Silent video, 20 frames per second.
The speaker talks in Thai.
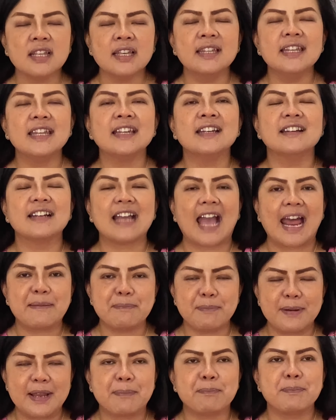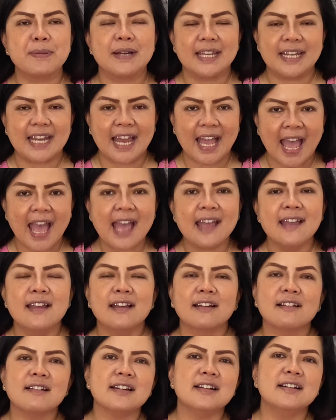นี่คือการเปรียบเปยนะคะ
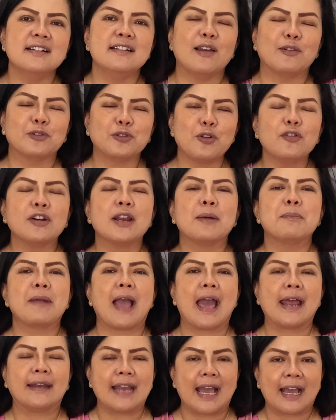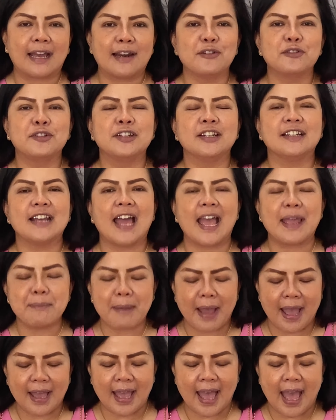ก็คือเราต้องทำงานหนักเราถึงได้
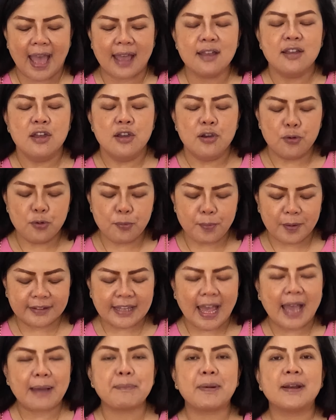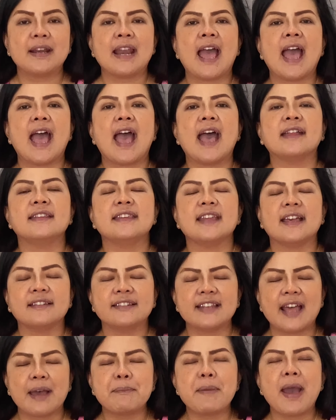มาค่ะ อุปสรรคปัญหาจะ
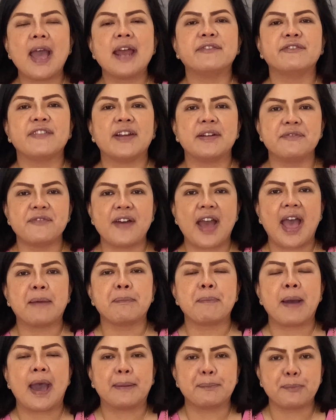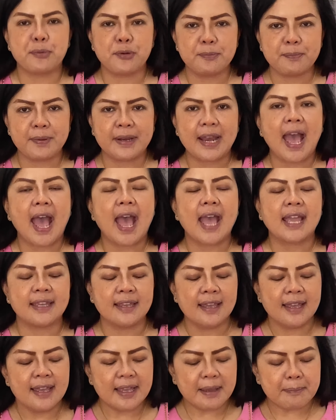สามารถฟันฝ่าผ่านพ้นไปได้
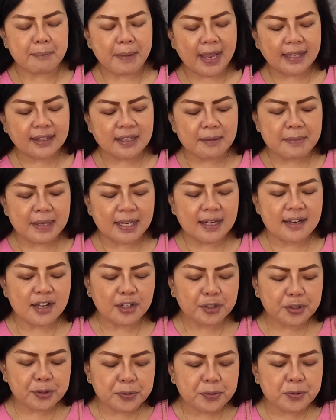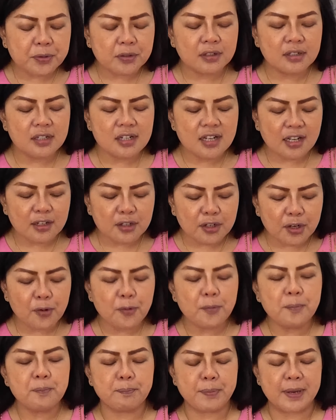แม้จะมีเรื่องทุกข์เรื่องก
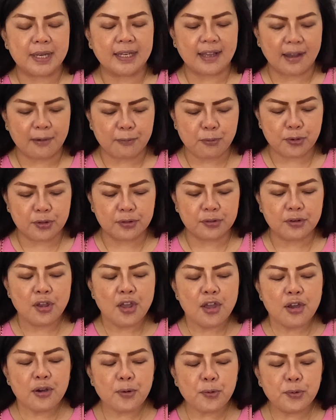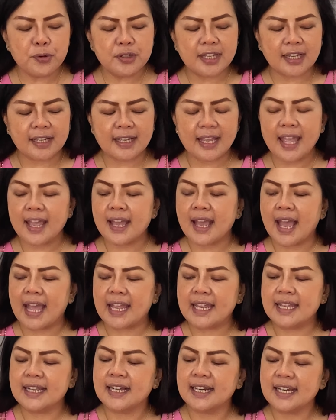ลุ่มเป็นกังวล คุณจะแก้ไข
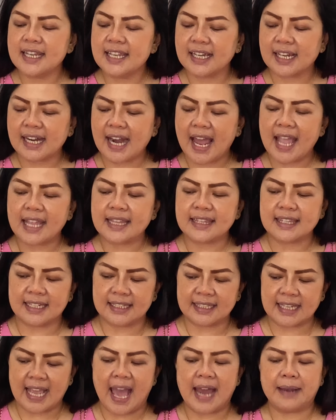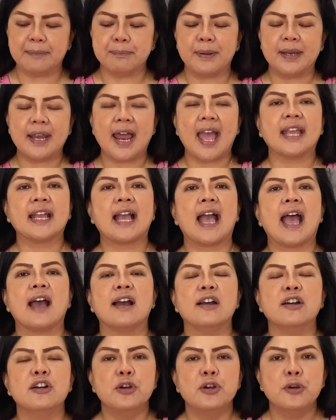คลี่คลายจัดการไปได้ค่ะ
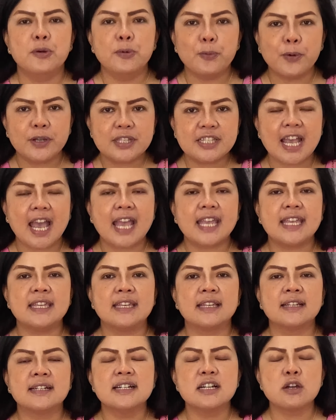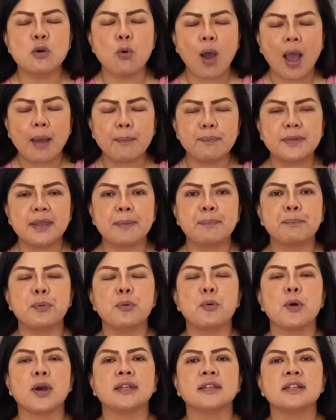หัวใจคือความเจ็บป
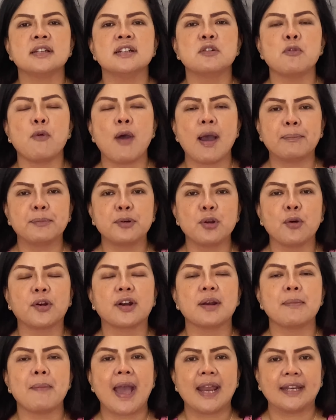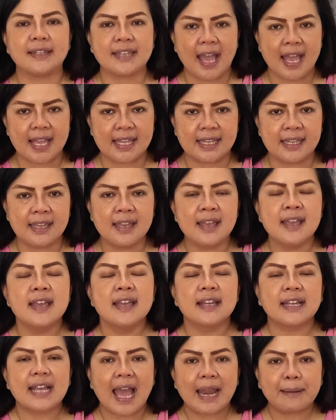วด คือความทรมานใจ
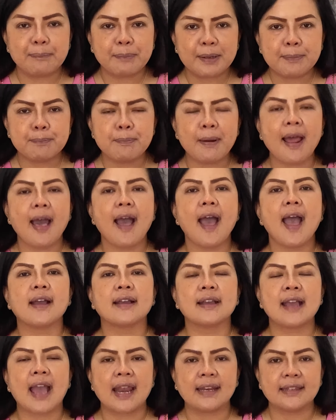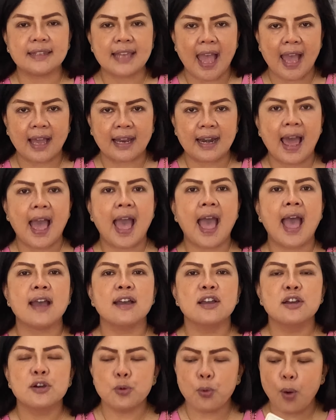การพัดพลาดการจากลา
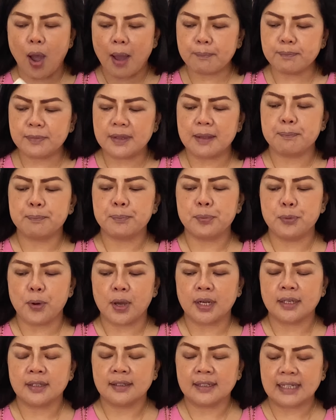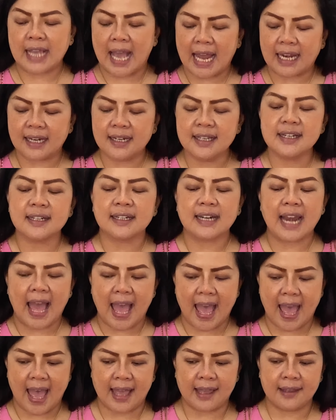ความเจ็บปวด การเลิก
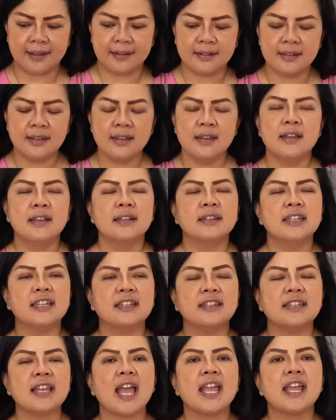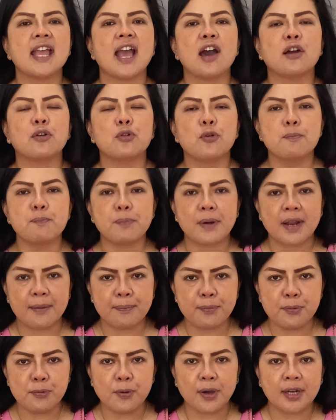ลาจิตใจอารมณ์แปร
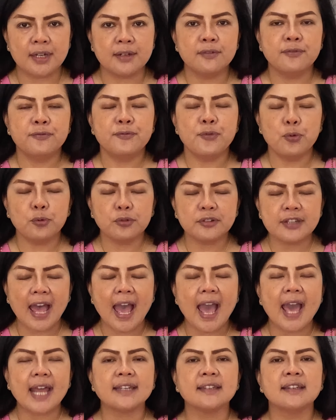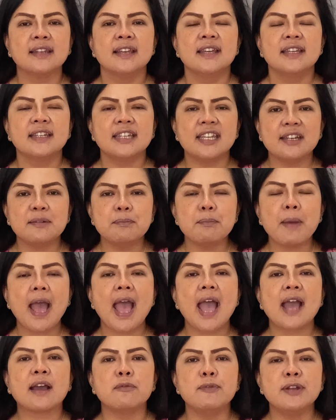ปรวน ฟุ้งซ่านคิดมา
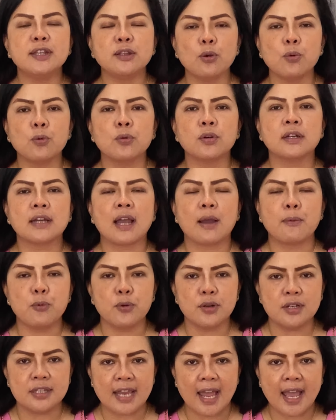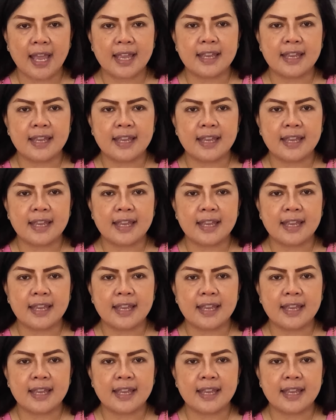ก วิตกกังวลใจ